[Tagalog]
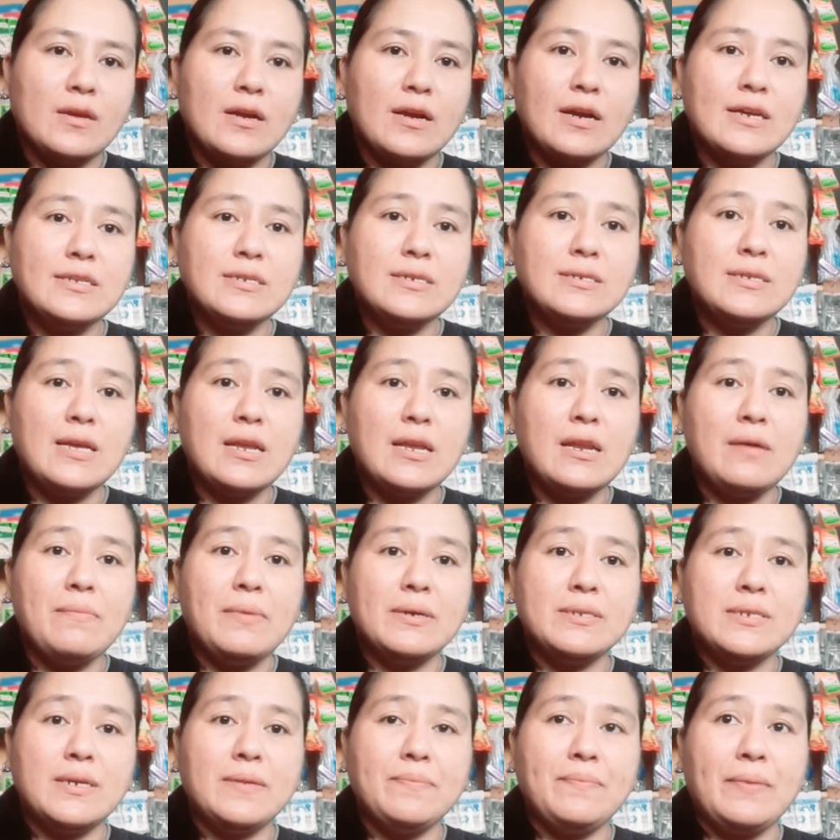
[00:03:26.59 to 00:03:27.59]
Kasi sa
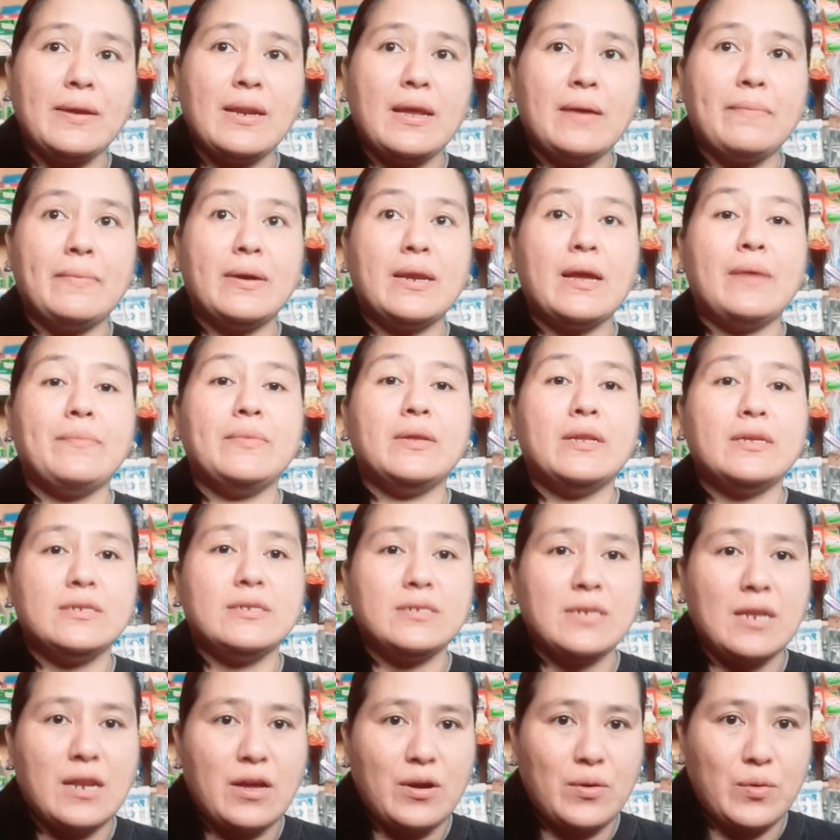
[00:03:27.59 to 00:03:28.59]
labasan pa lang marami na
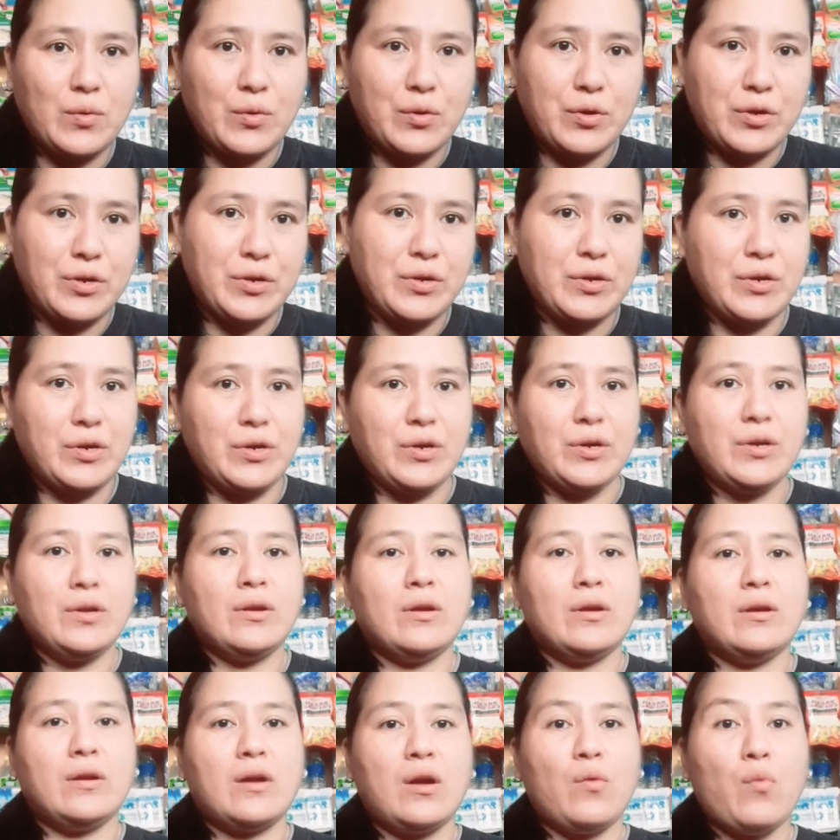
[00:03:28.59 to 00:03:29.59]
silang order.
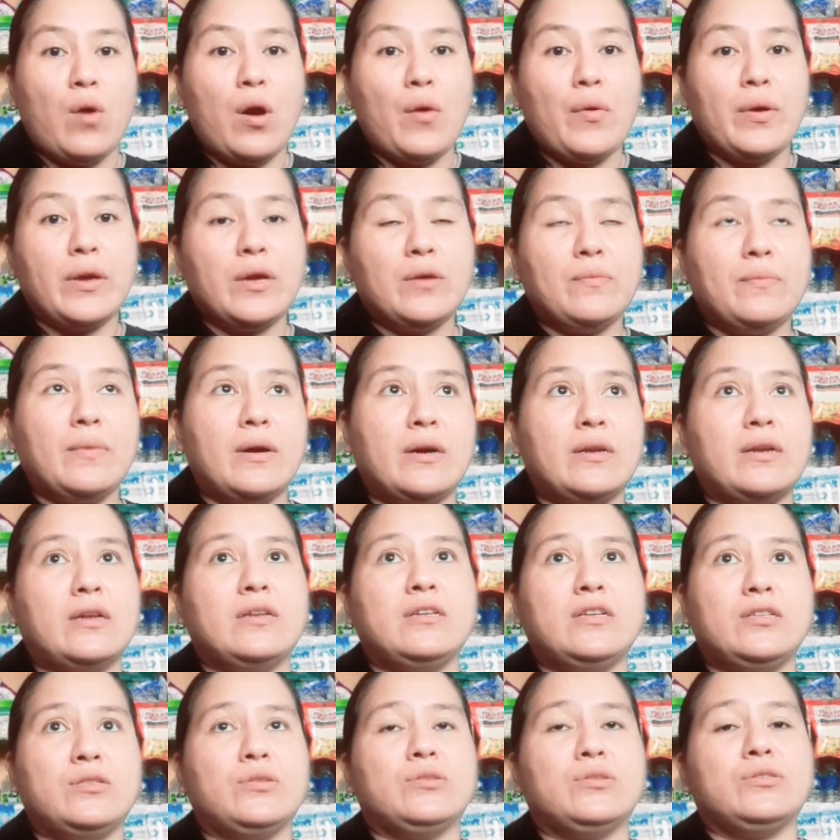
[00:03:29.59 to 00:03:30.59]
Kawawa yung mga
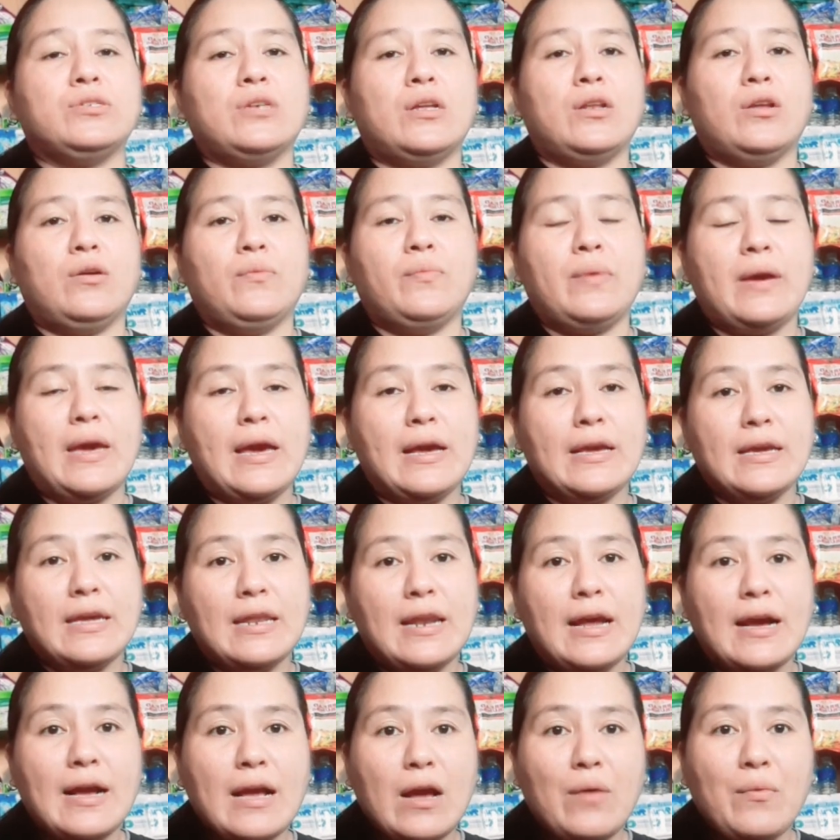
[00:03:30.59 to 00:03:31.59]
nandito sa loob. Kaya ang
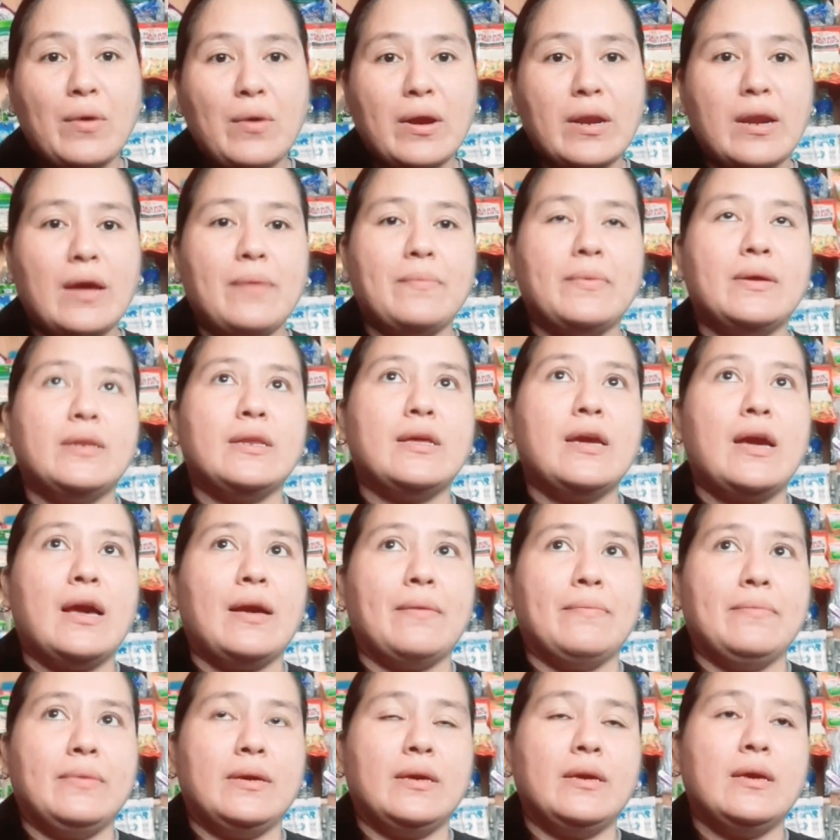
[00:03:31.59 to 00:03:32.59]
ginagawa namin ni
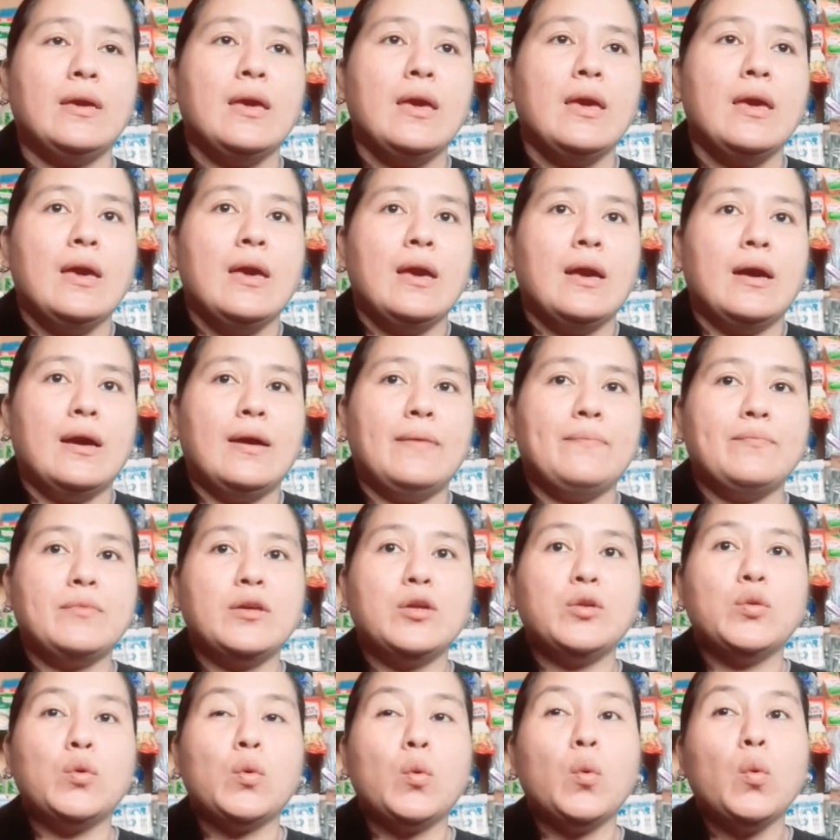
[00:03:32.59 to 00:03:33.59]
Hubby, um,
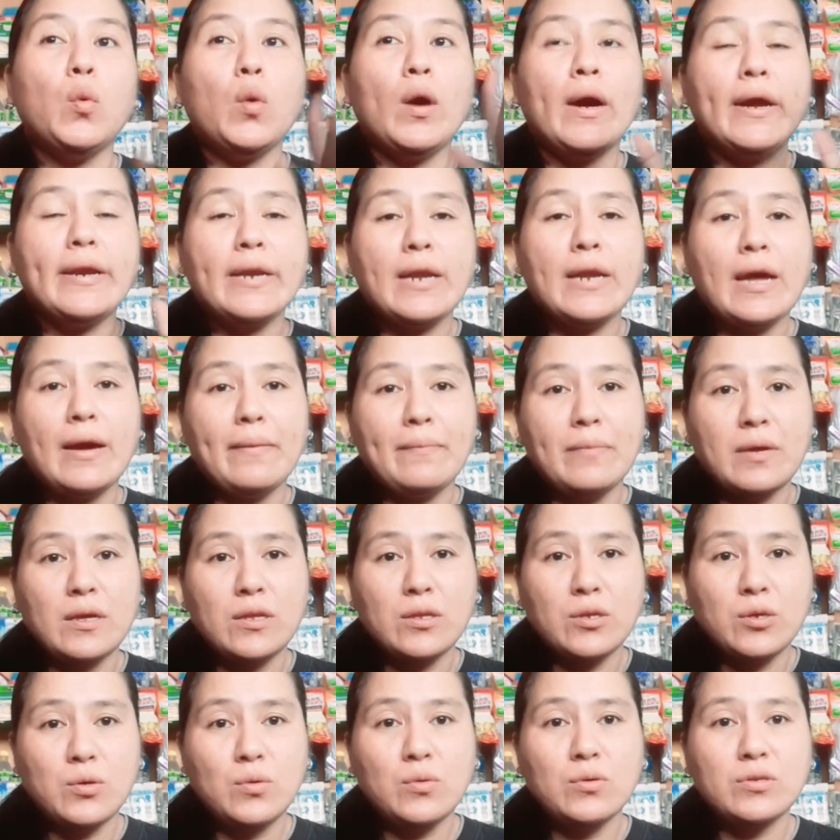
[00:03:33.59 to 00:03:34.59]
kinukuha
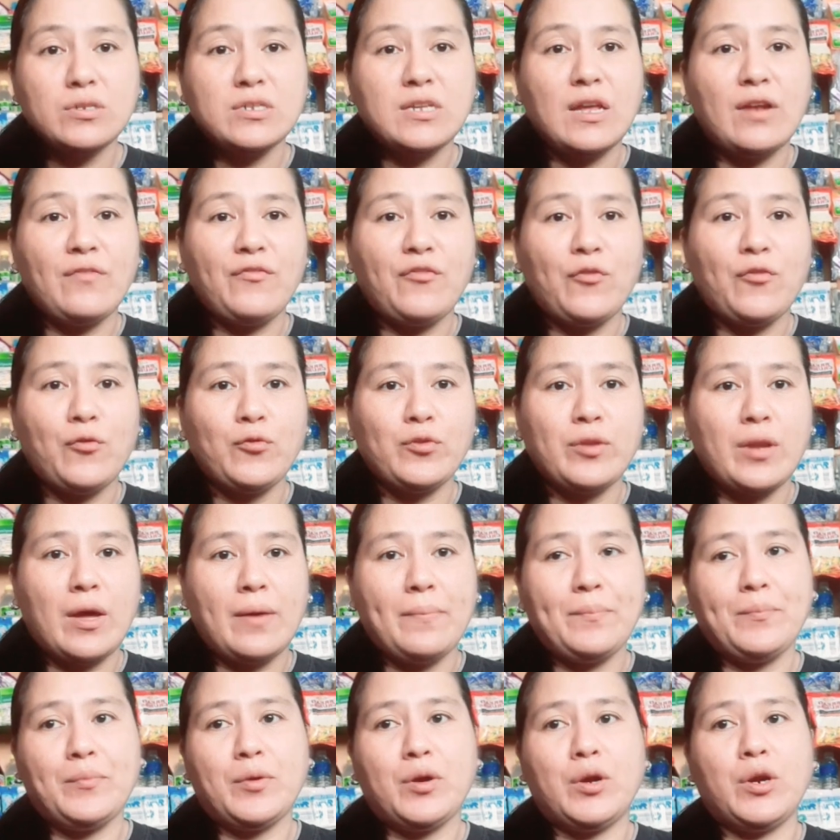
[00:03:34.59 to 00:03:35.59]
namin yung cellphone
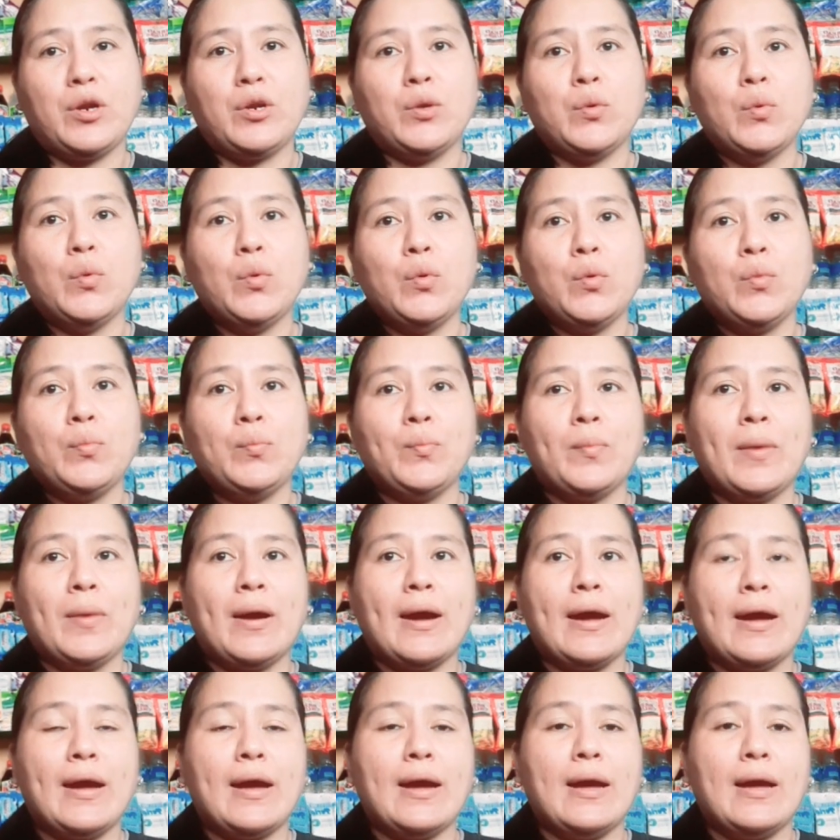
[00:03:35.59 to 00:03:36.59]
number nung
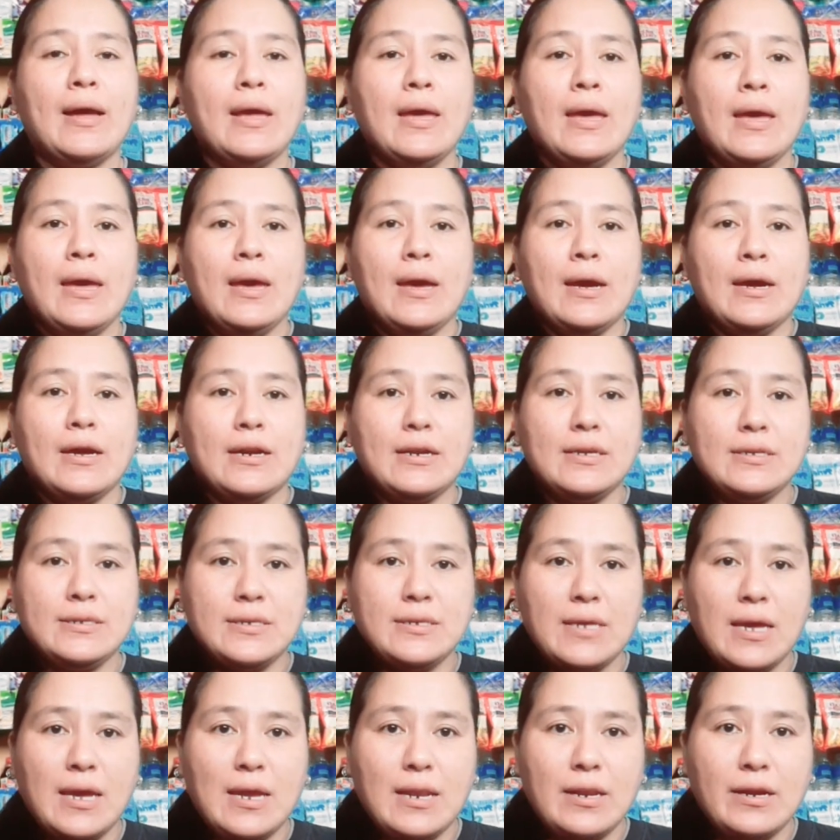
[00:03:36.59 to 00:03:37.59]
mga
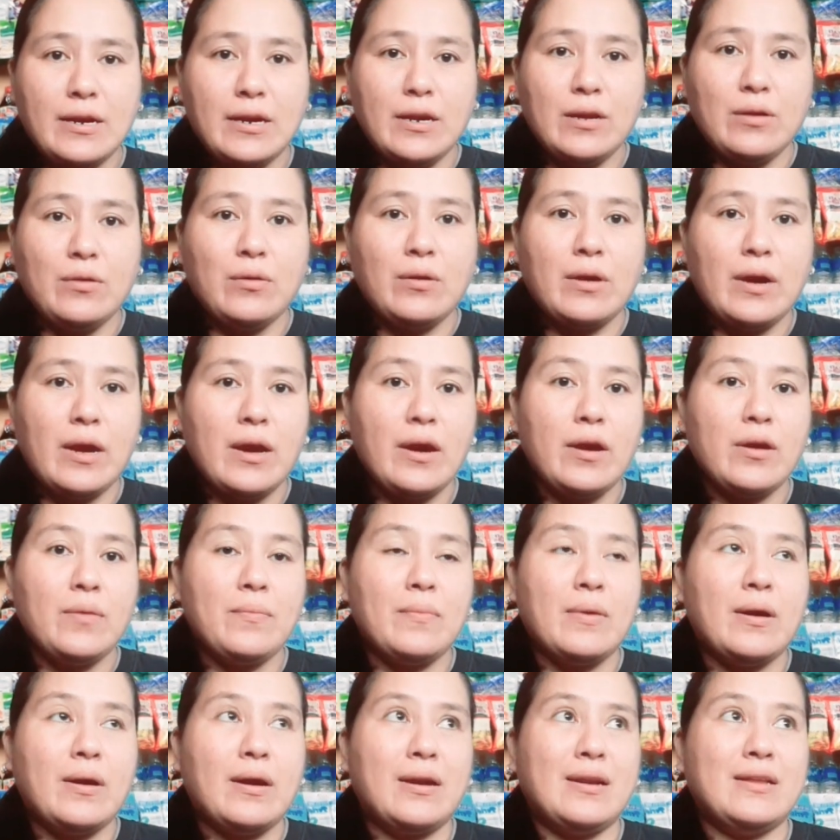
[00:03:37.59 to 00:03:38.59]
reseller o kaya
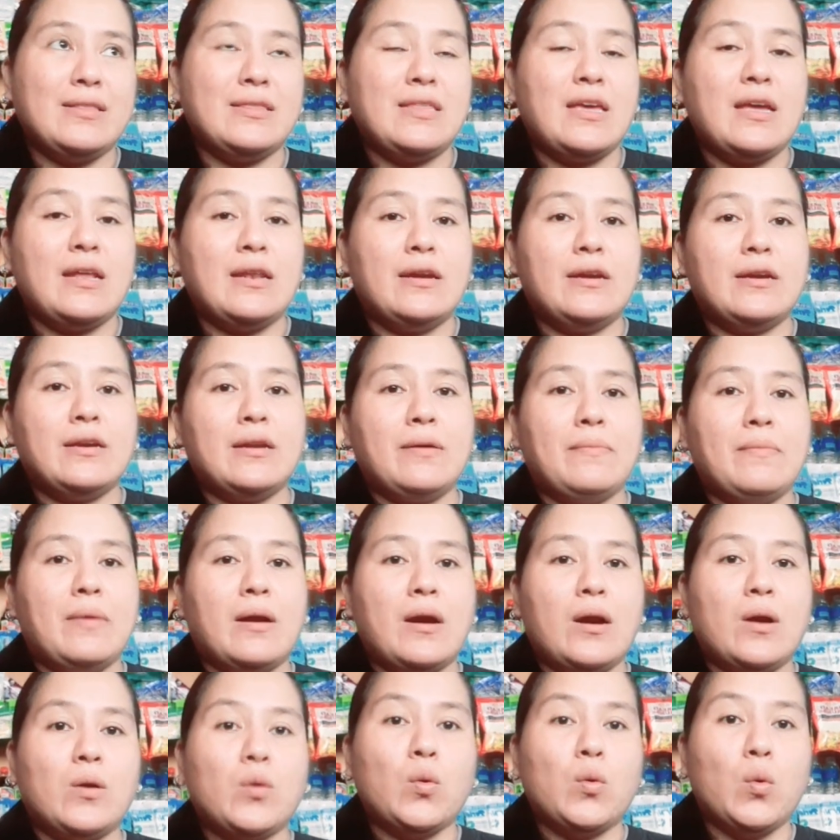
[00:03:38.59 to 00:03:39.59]
yung mga retailer ng
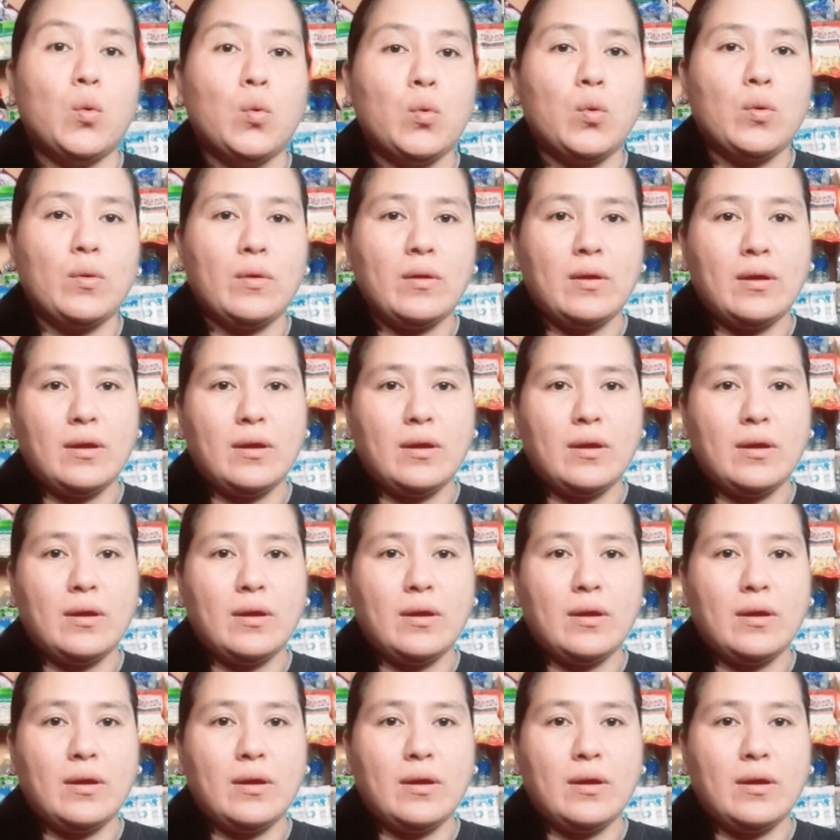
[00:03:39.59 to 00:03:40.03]
mga cook.